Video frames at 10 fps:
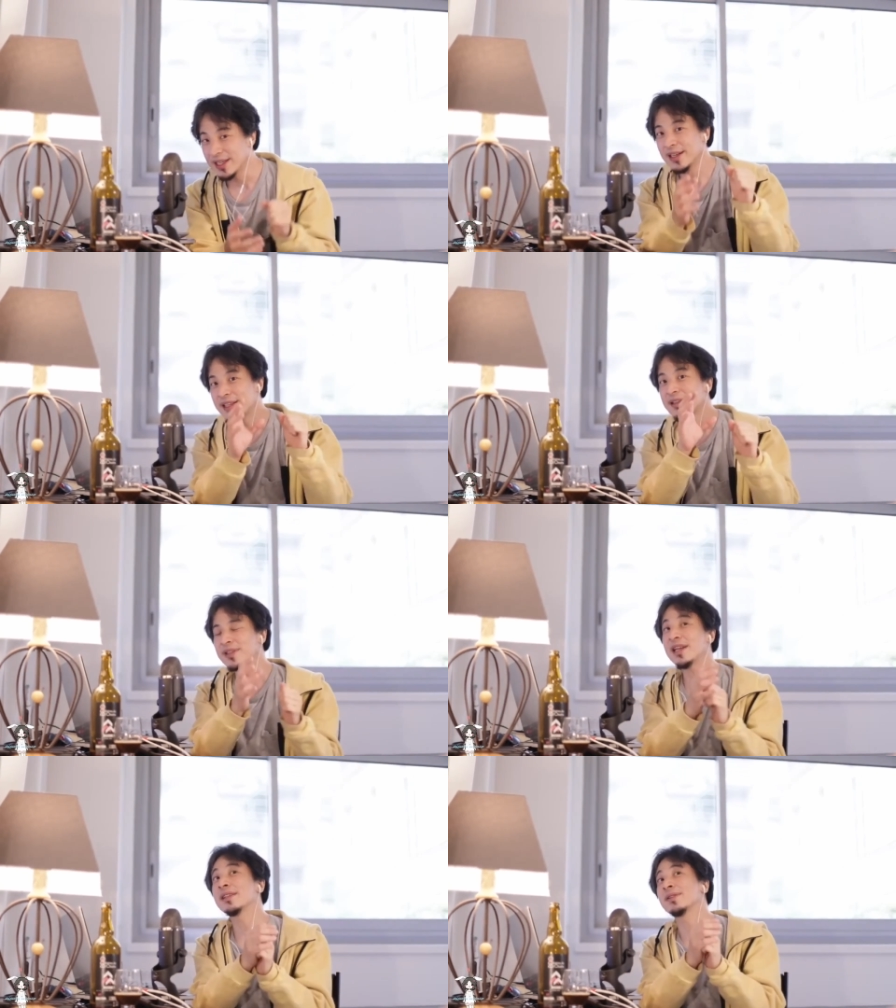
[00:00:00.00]
なの
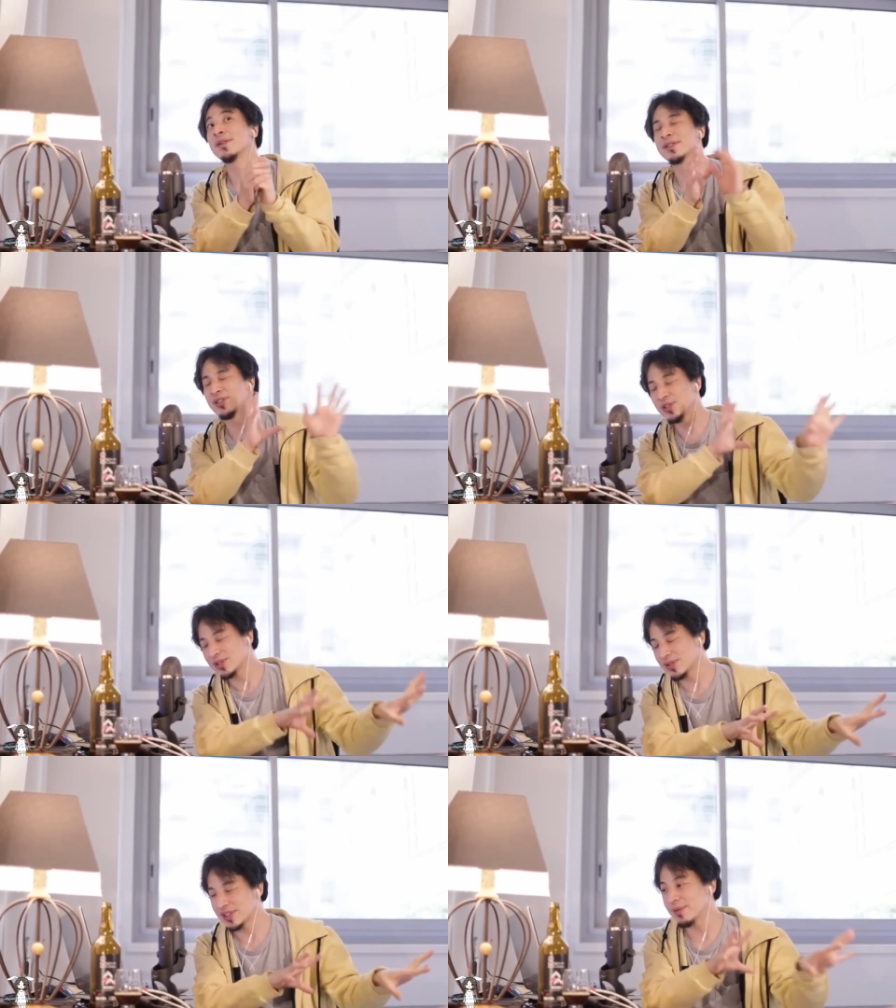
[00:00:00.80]
で、その、中
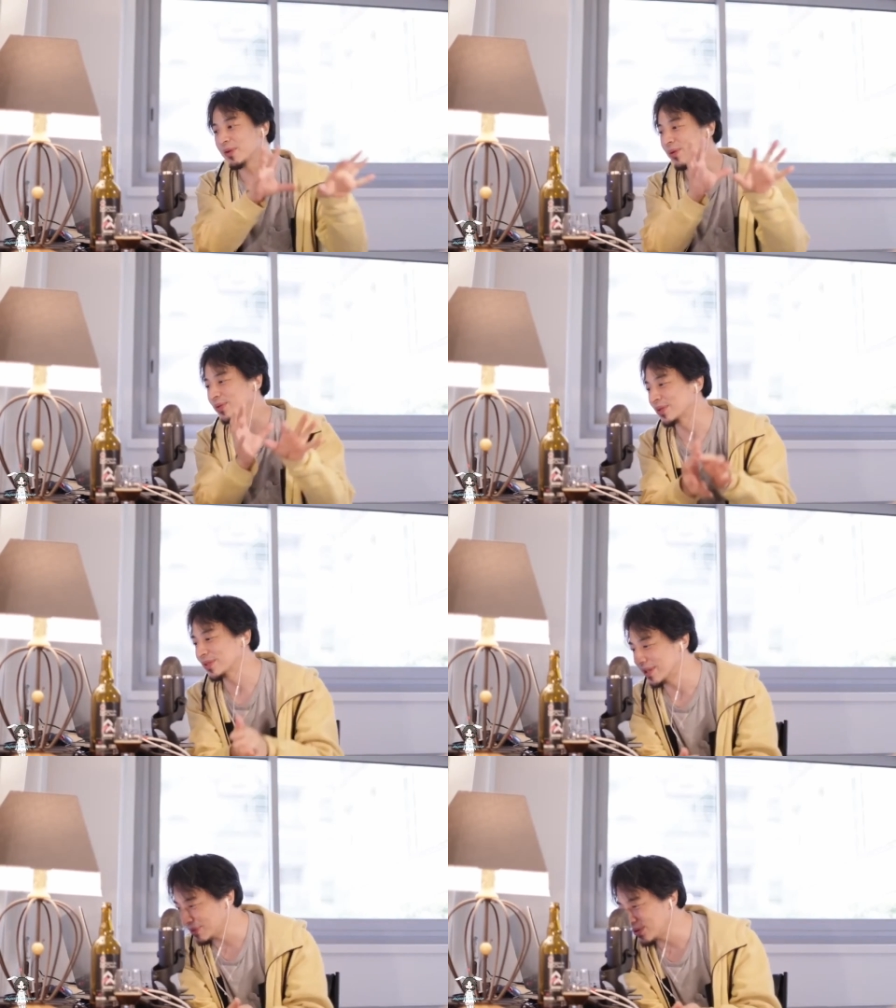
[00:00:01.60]
卒でも高卒
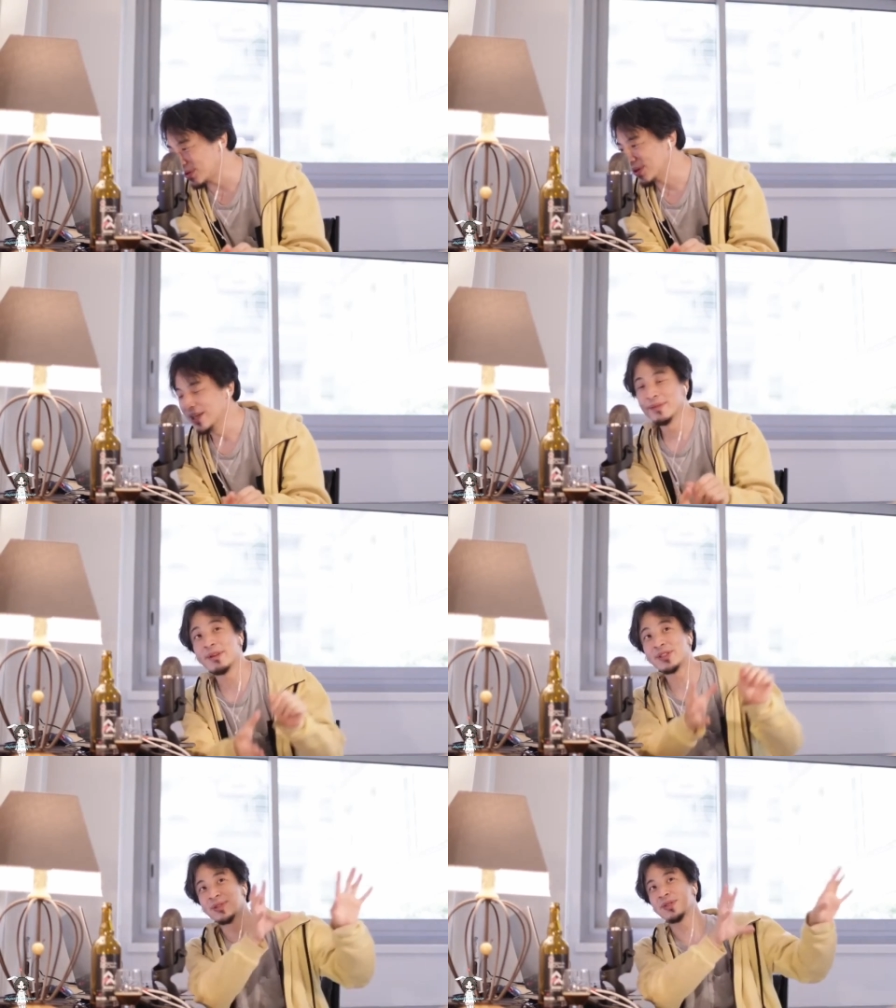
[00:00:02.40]
でも、まあ
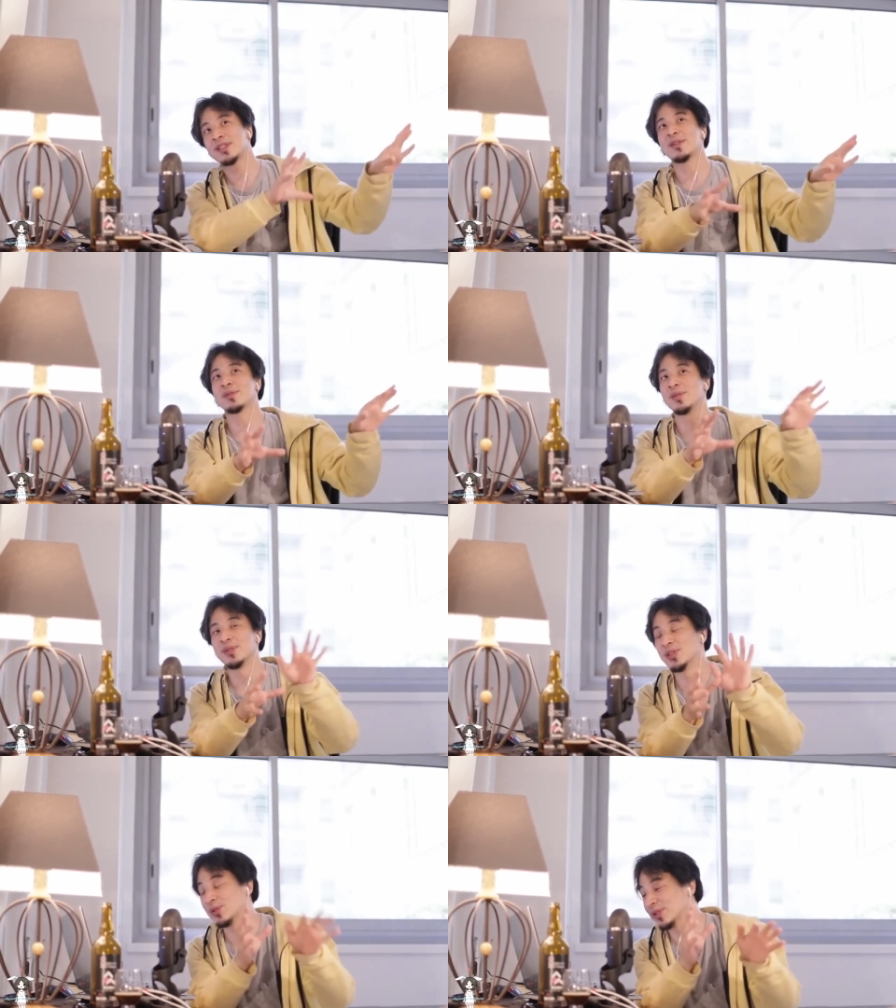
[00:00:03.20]
中卒だとその
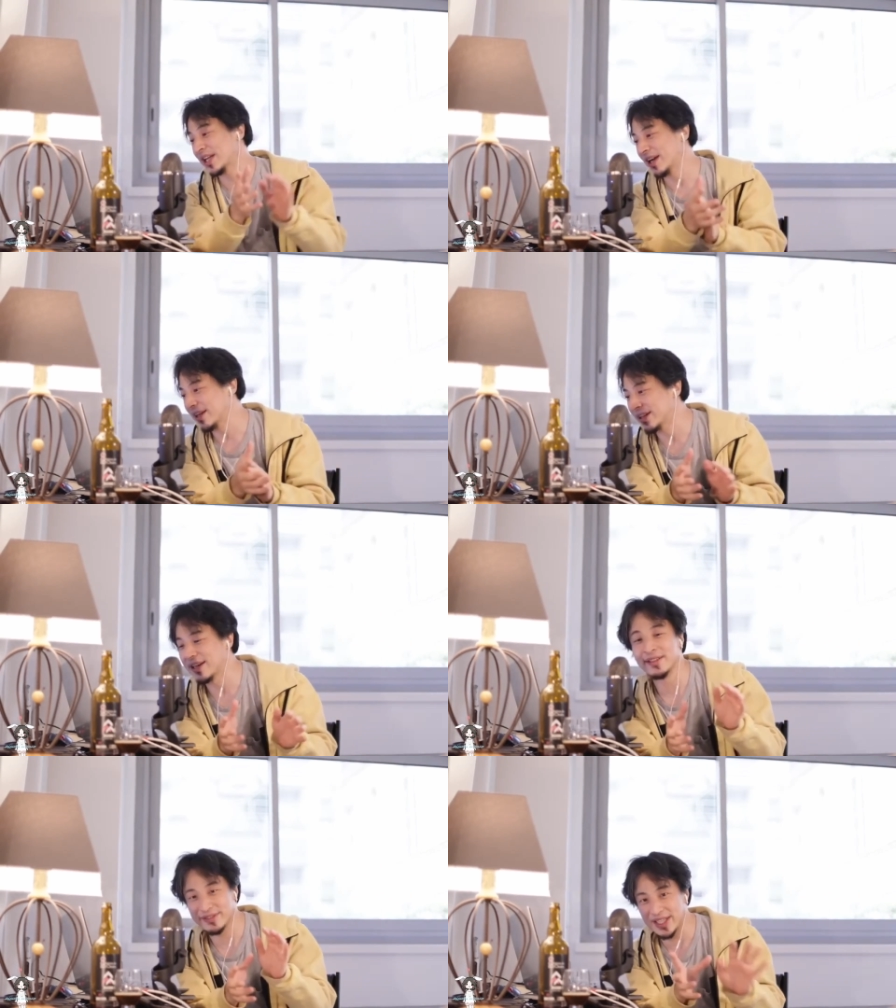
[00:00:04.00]
じゅうごさいから働
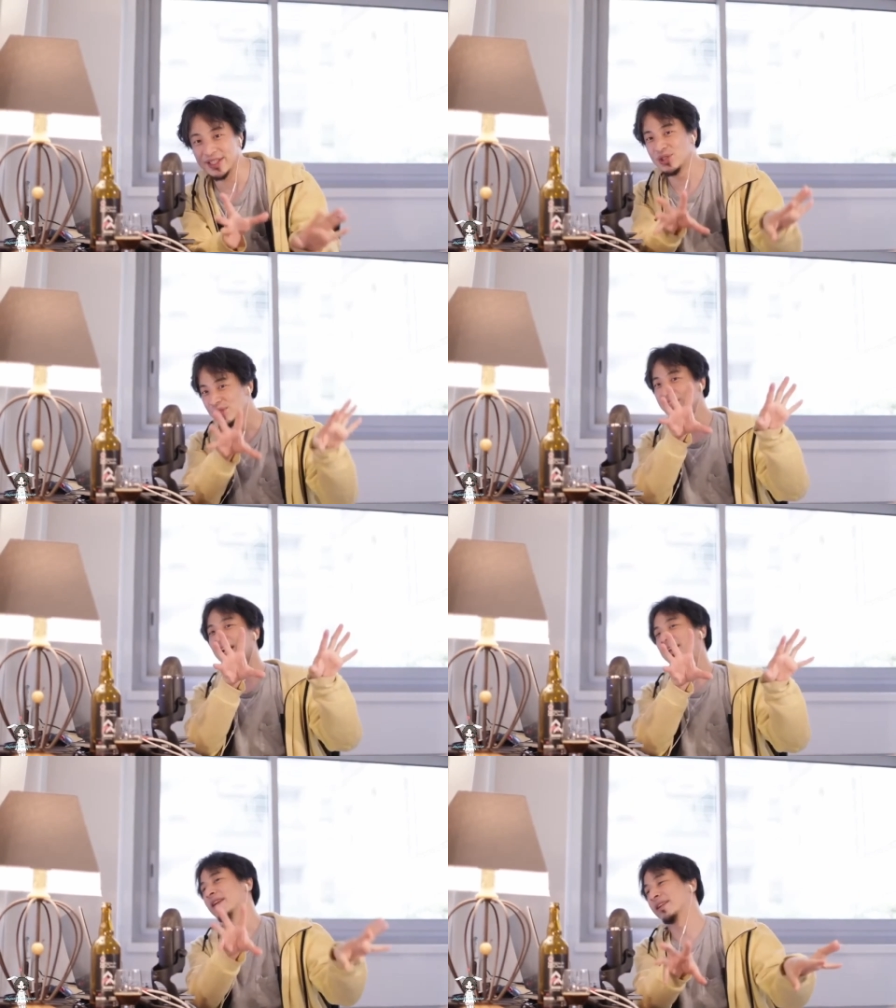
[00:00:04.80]
いてるんで、じゅうねん
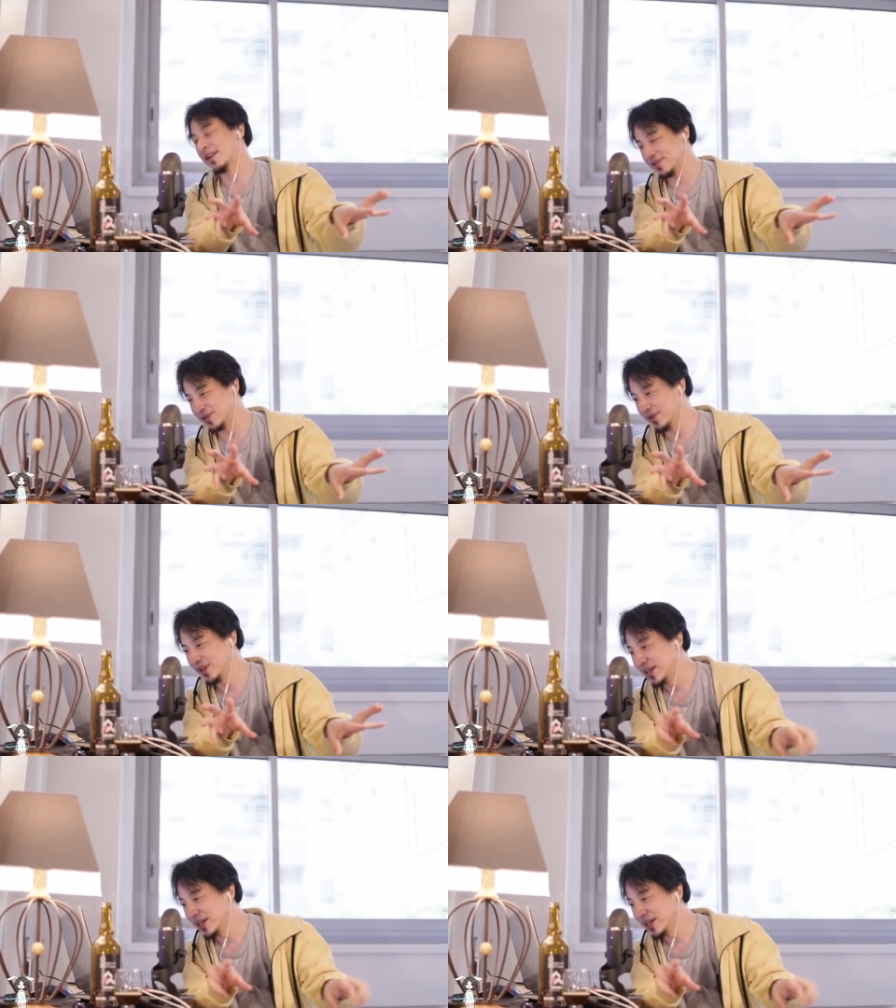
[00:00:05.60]
働いてるんですよ。